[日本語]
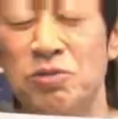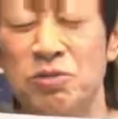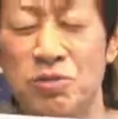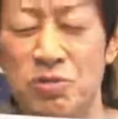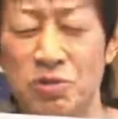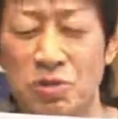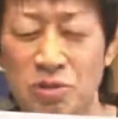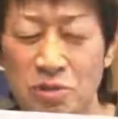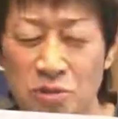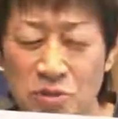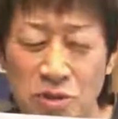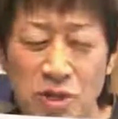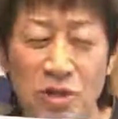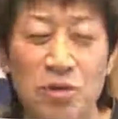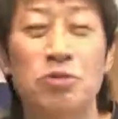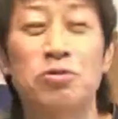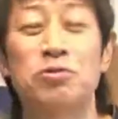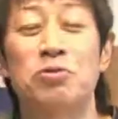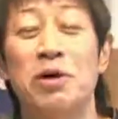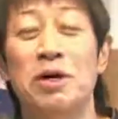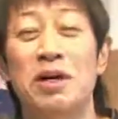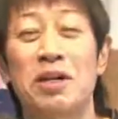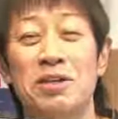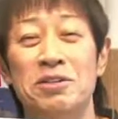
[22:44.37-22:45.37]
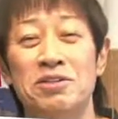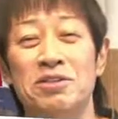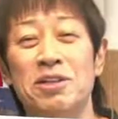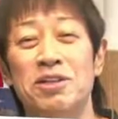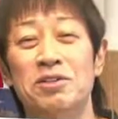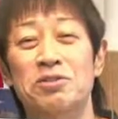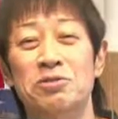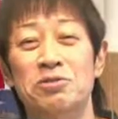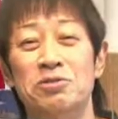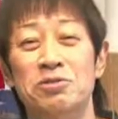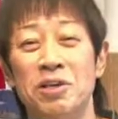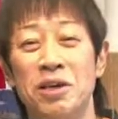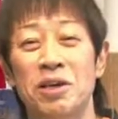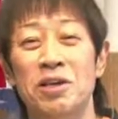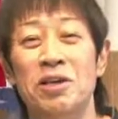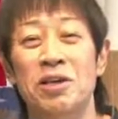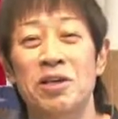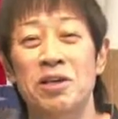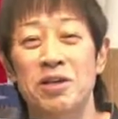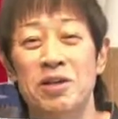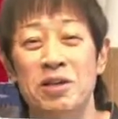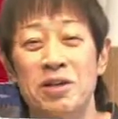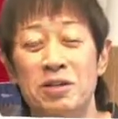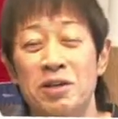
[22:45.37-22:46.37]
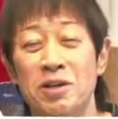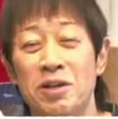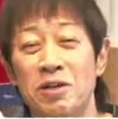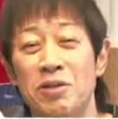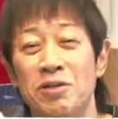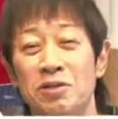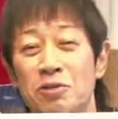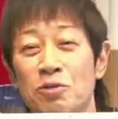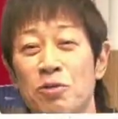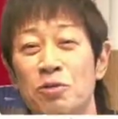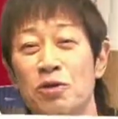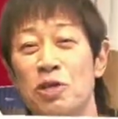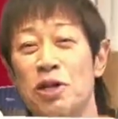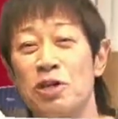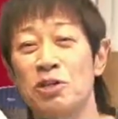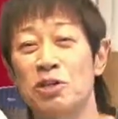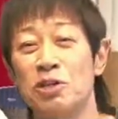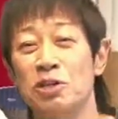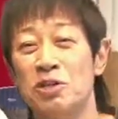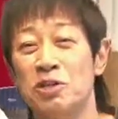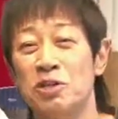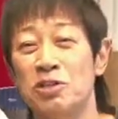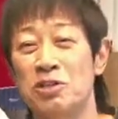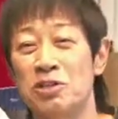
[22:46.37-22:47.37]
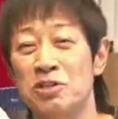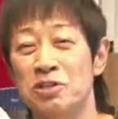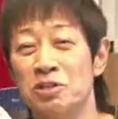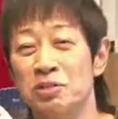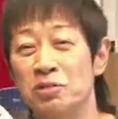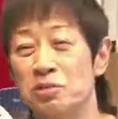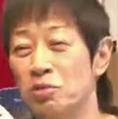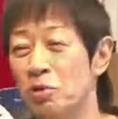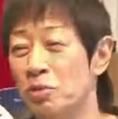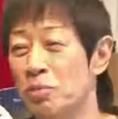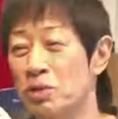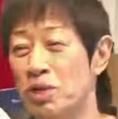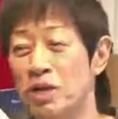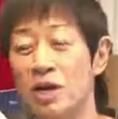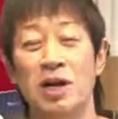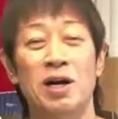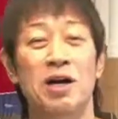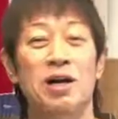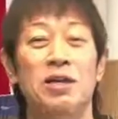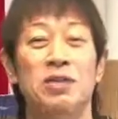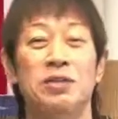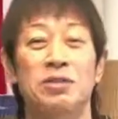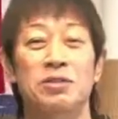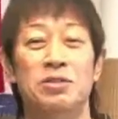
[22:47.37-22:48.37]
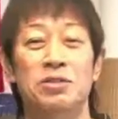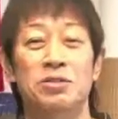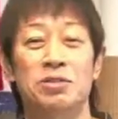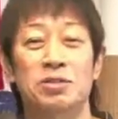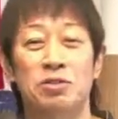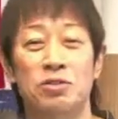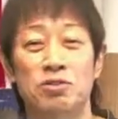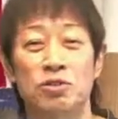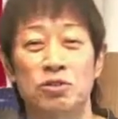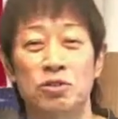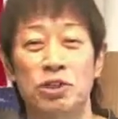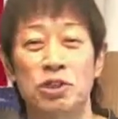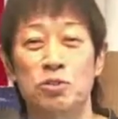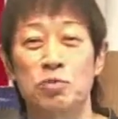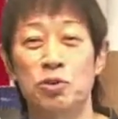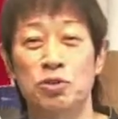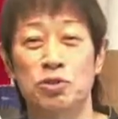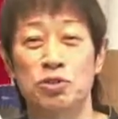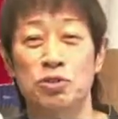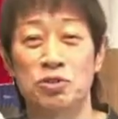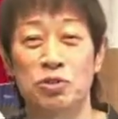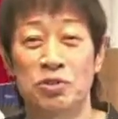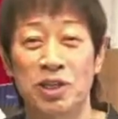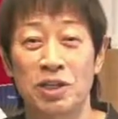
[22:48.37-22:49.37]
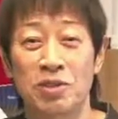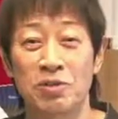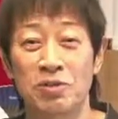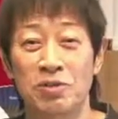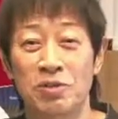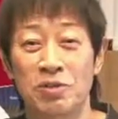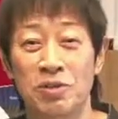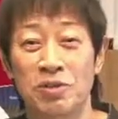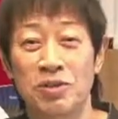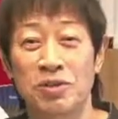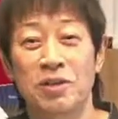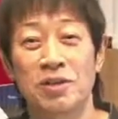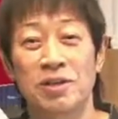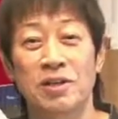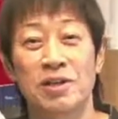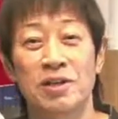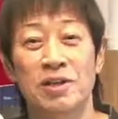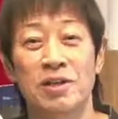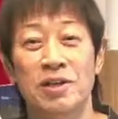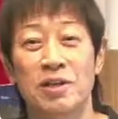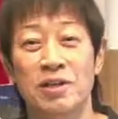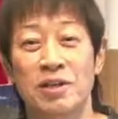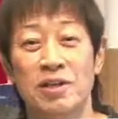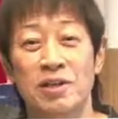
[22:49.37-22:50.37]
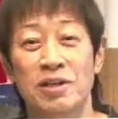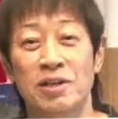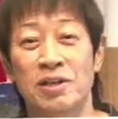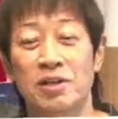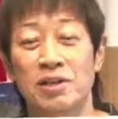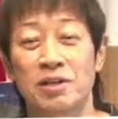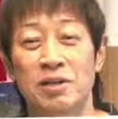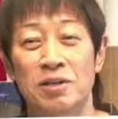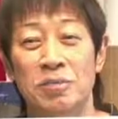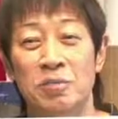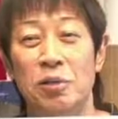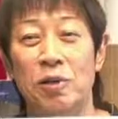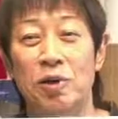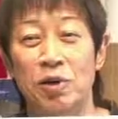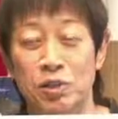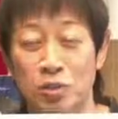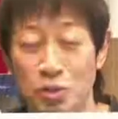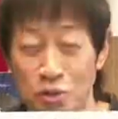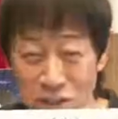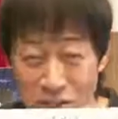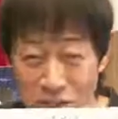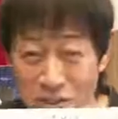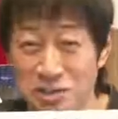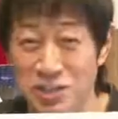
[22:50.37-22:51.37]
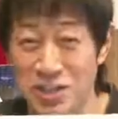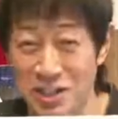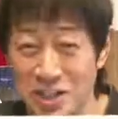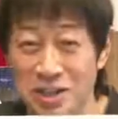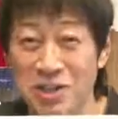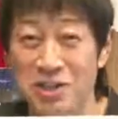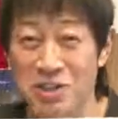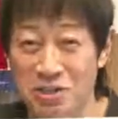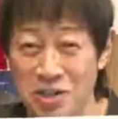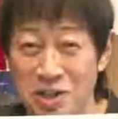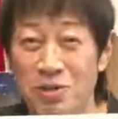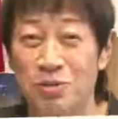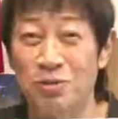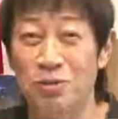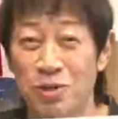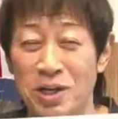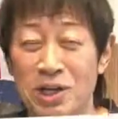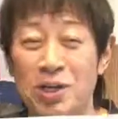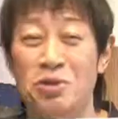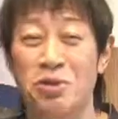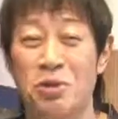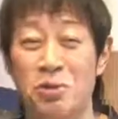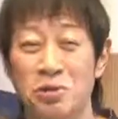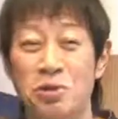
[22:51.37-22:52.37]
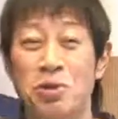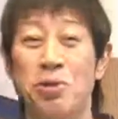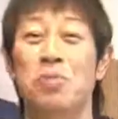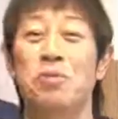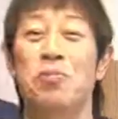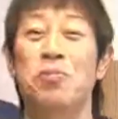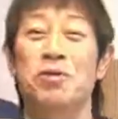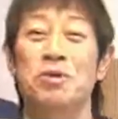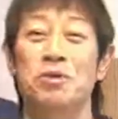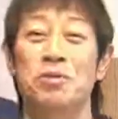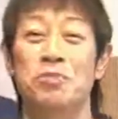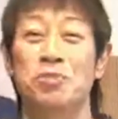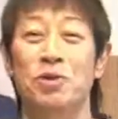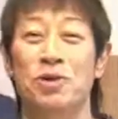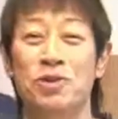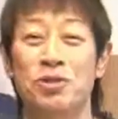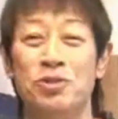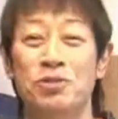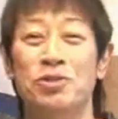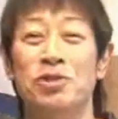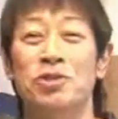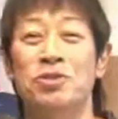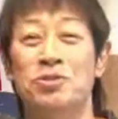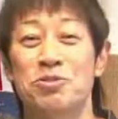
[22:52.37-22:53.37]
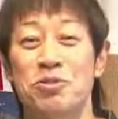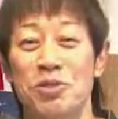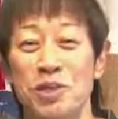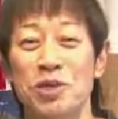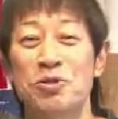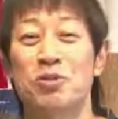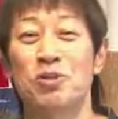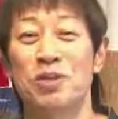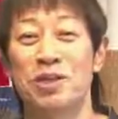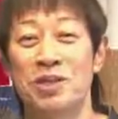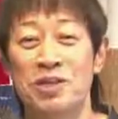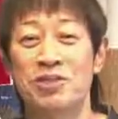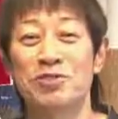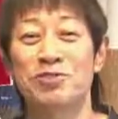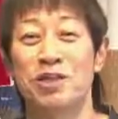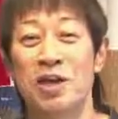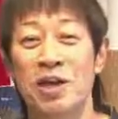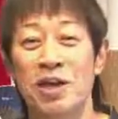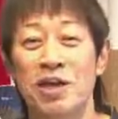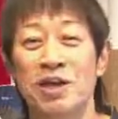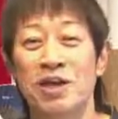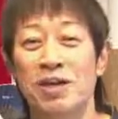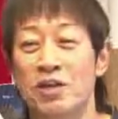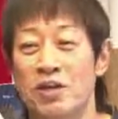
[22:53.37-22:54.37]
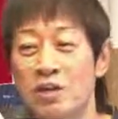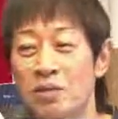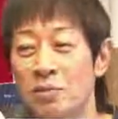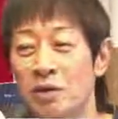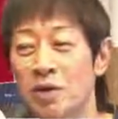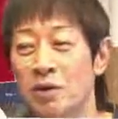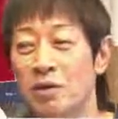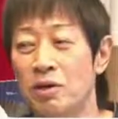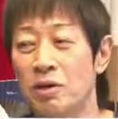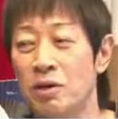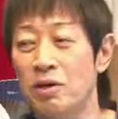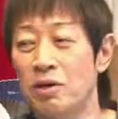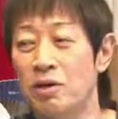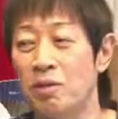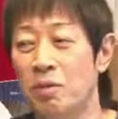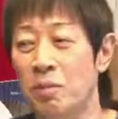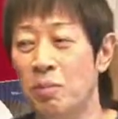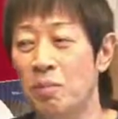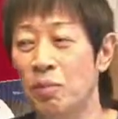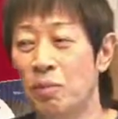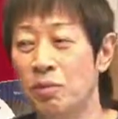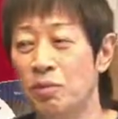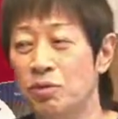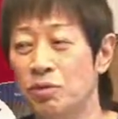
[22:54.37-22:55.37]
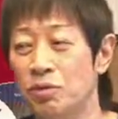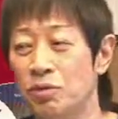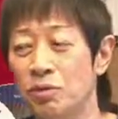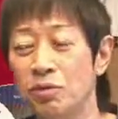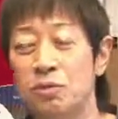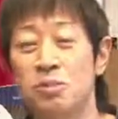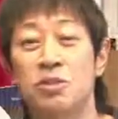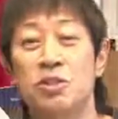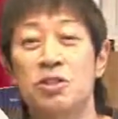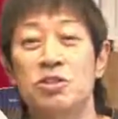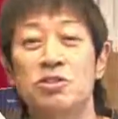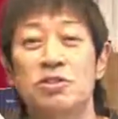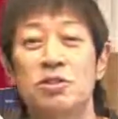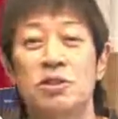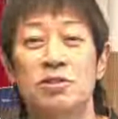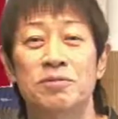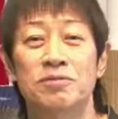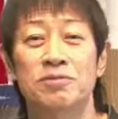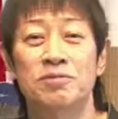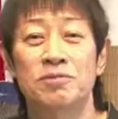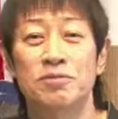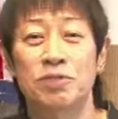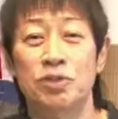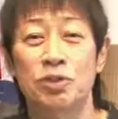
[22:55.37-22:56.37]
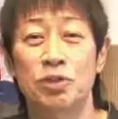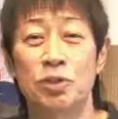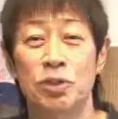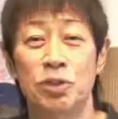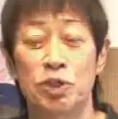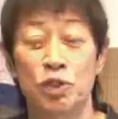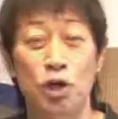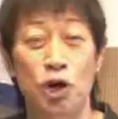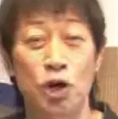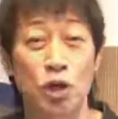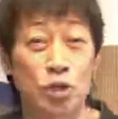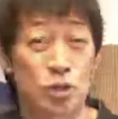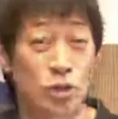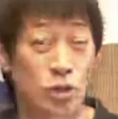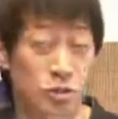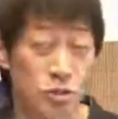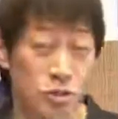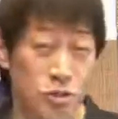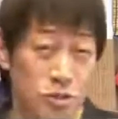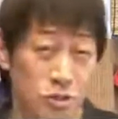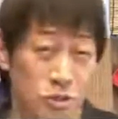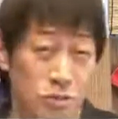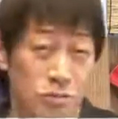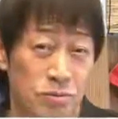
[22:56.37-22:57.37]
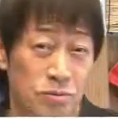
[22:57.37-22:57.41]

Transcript: 当にこれはよくわかるなというね。ね攻撃のみが、特にスポーツ競技だと、えー、ポイントになるじゃないですか。攻撃のみのポイントですよね、評価ですね。でもね、空手は防御のみですから。それは戦いにならないじゃん。